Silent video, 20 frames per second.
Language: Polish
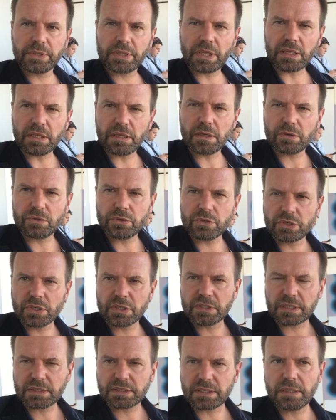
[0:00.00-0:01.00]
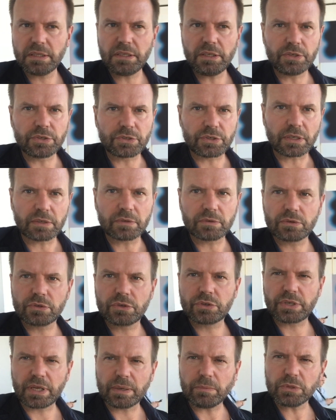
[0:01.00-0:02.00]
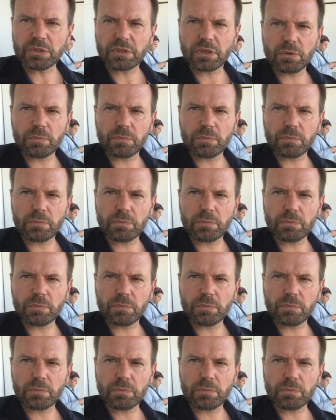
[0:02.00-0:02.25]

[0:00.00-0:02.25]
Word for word: Pytanie rodzi się zasadnicze. Czemu te